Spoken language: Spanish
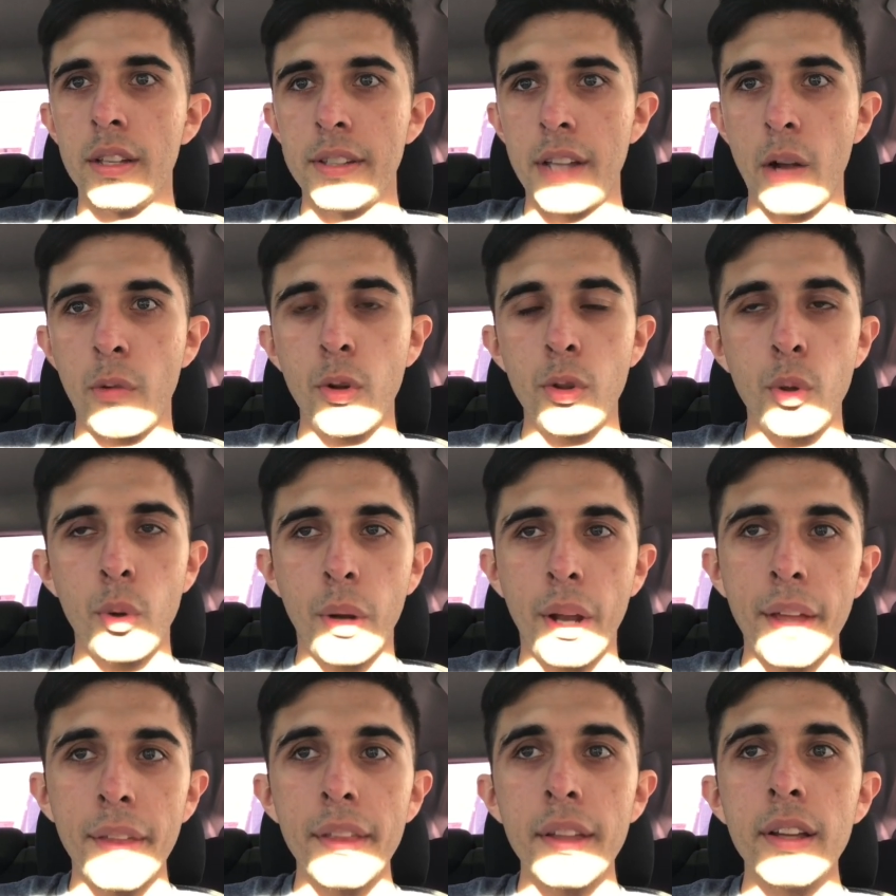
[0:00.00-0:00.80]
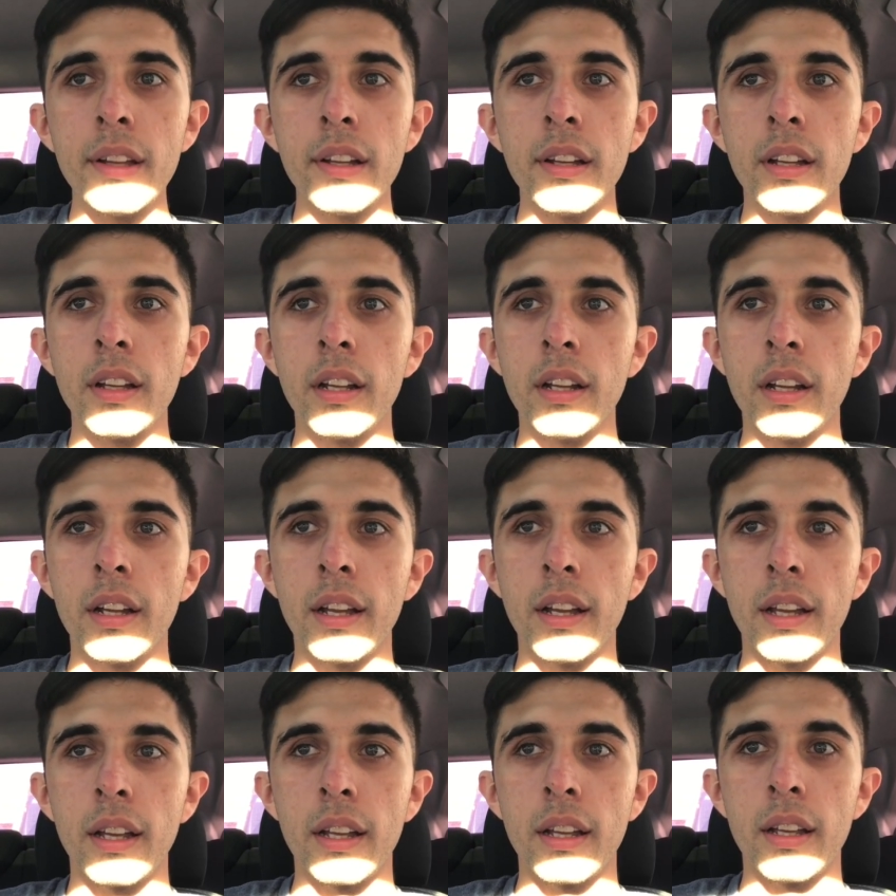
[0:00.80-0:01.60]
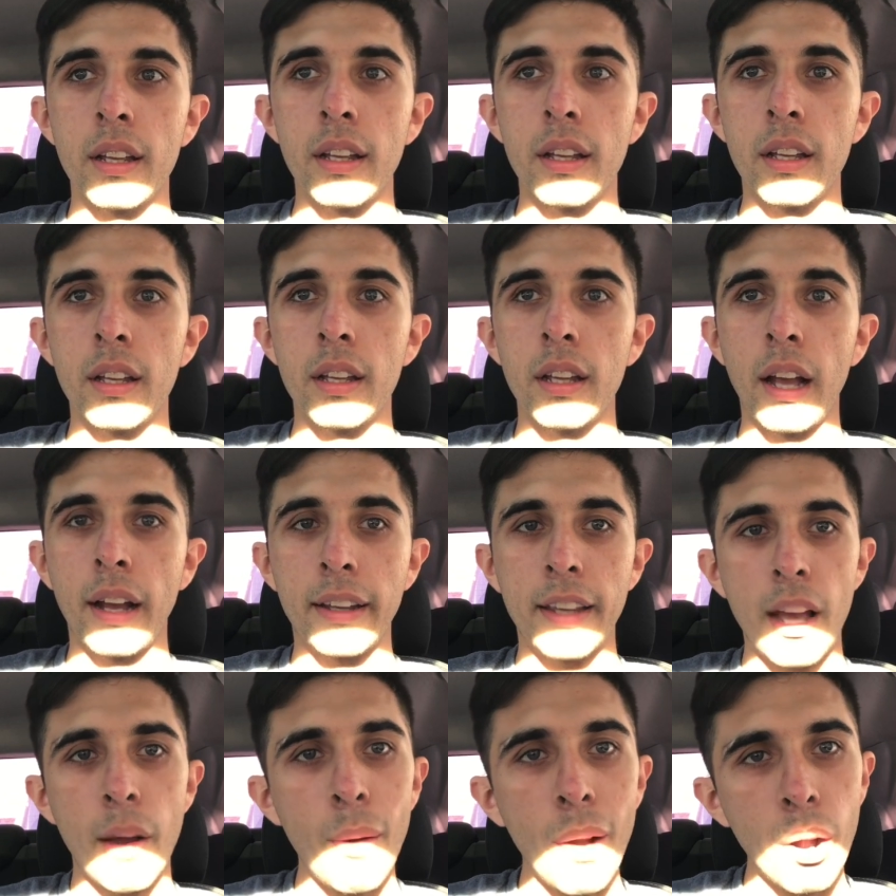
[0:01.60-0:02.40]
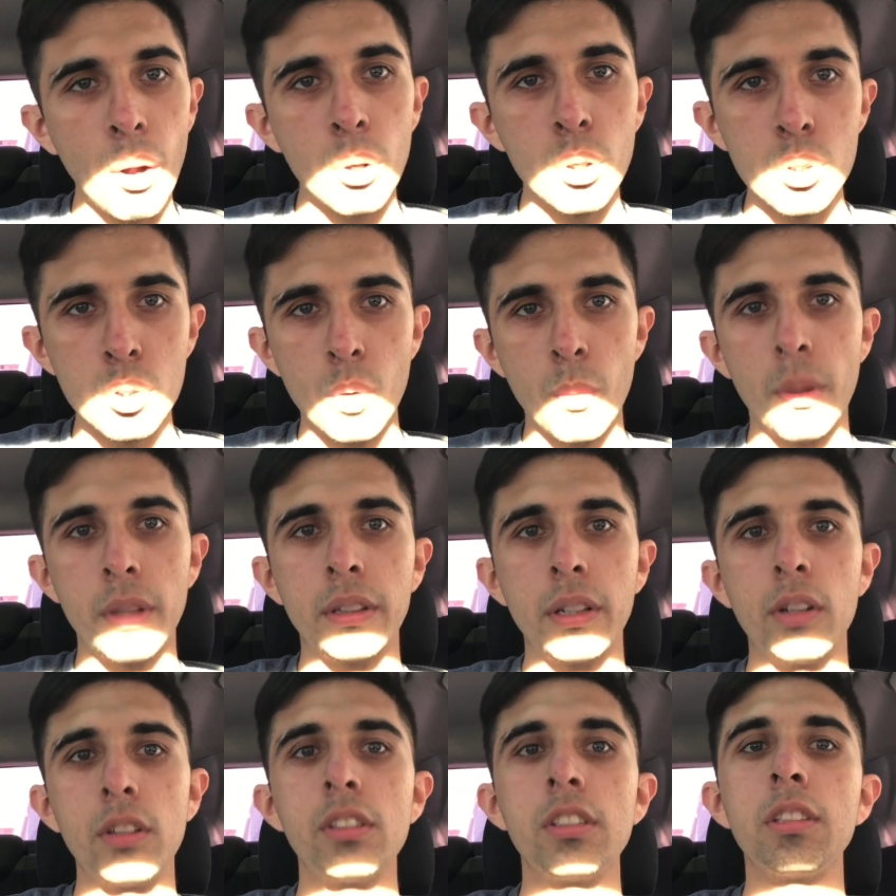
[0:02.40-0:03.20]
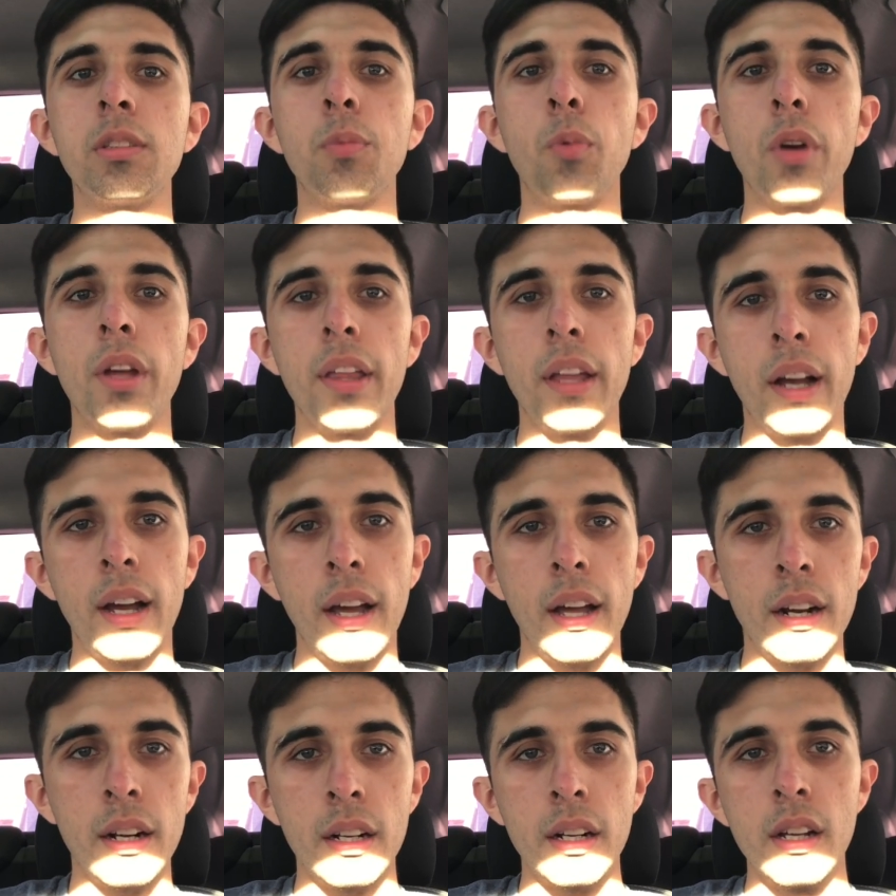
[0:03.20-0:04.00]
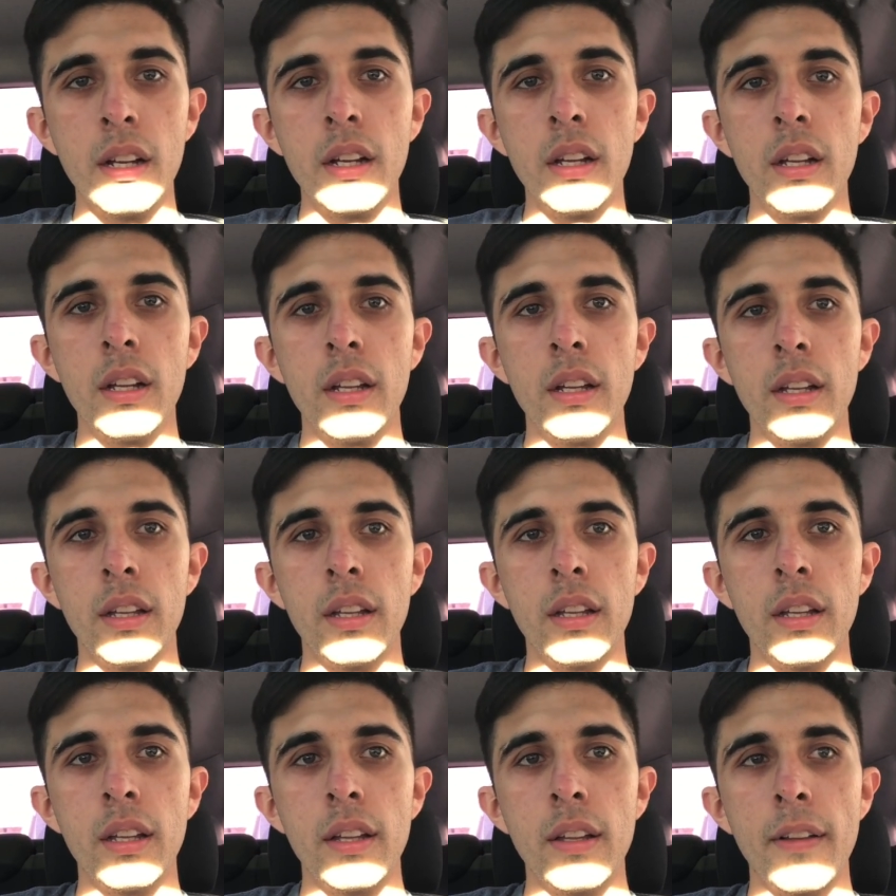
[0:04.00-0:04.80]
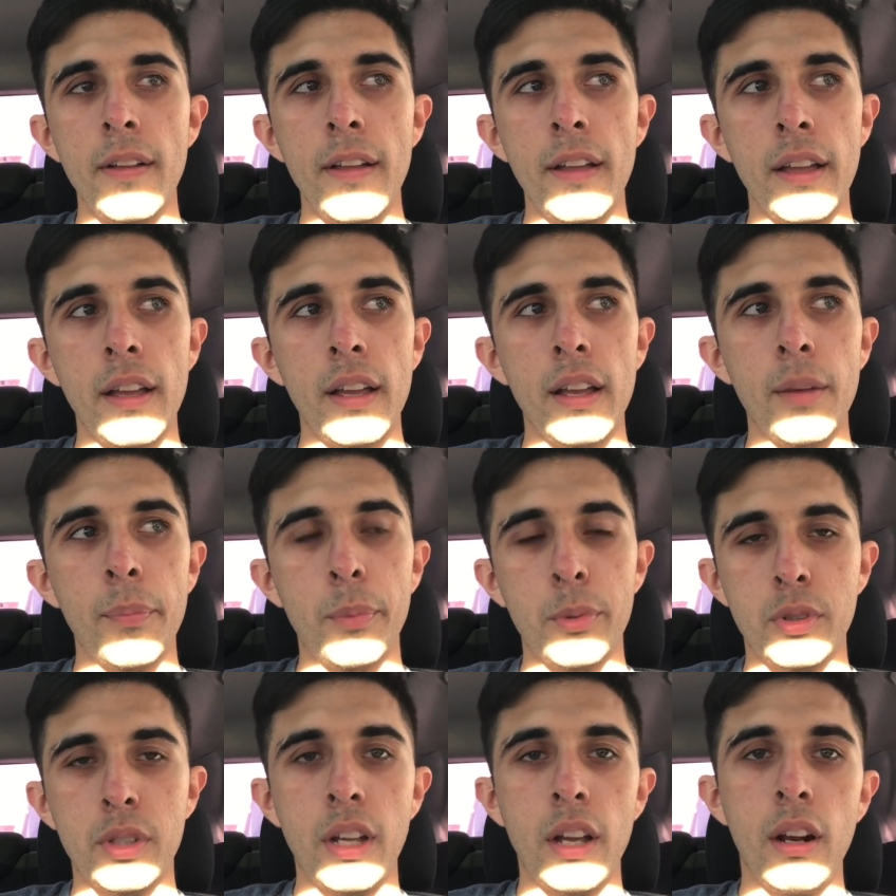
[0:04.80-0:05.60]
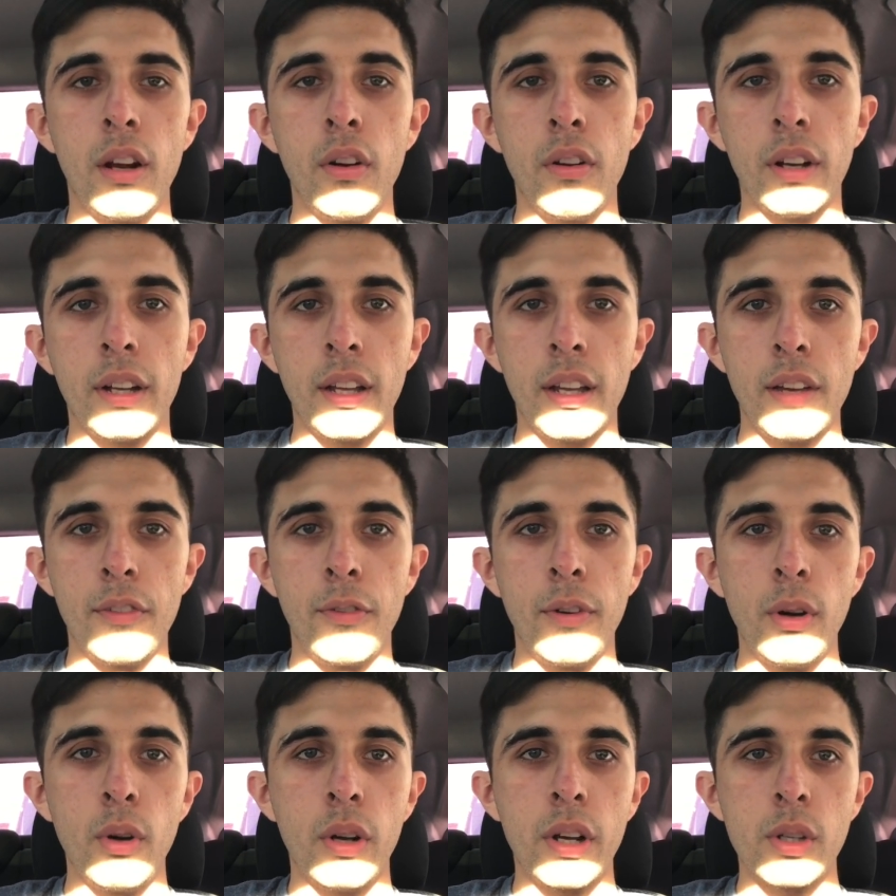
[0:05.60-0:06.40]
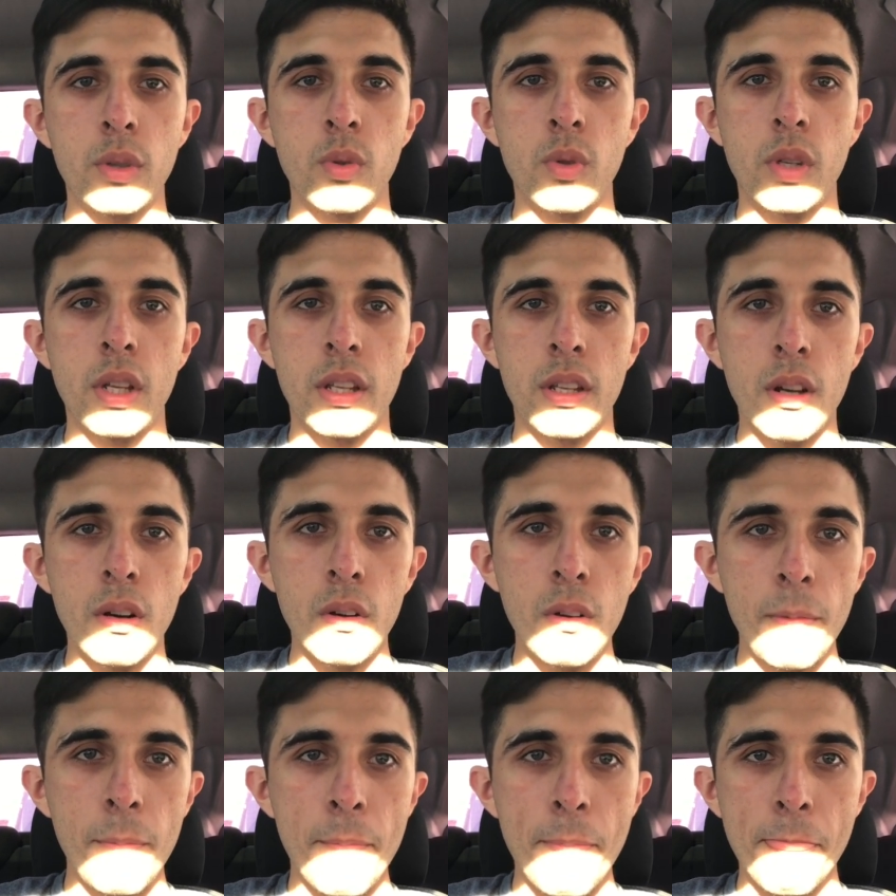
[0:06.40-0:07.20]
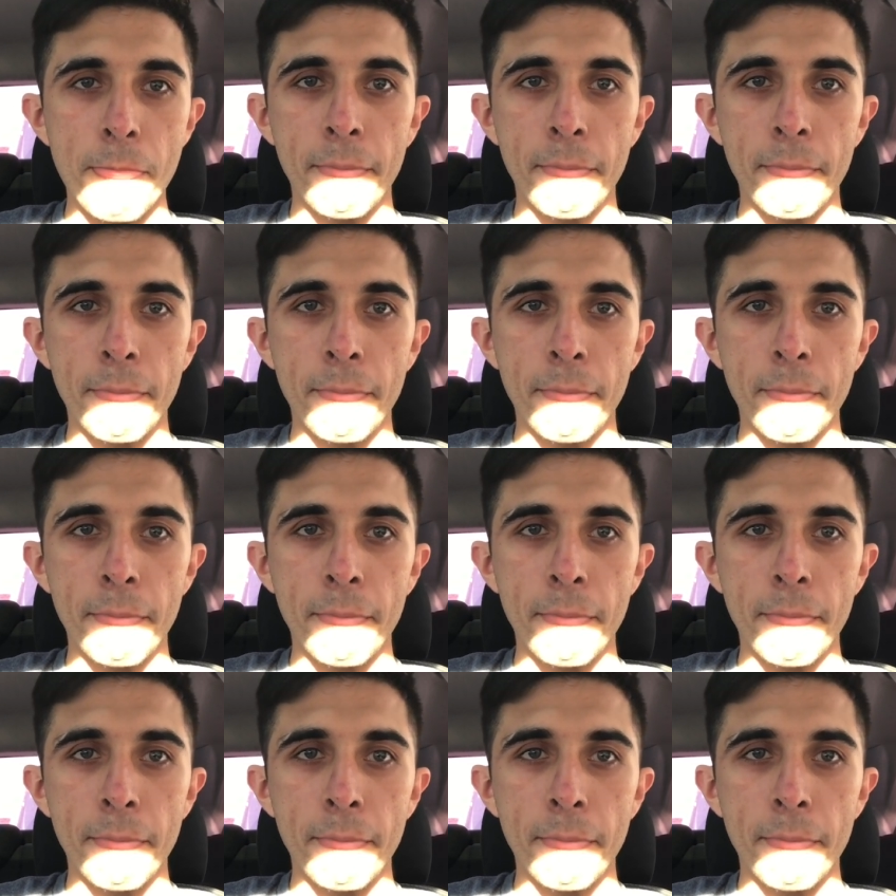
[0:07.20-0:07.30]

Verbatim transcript: Ya cuando quede, eh, aquí abajo en los comentarios les voy a dejar eh, pues qué, lo, qué fue lo que sucedió.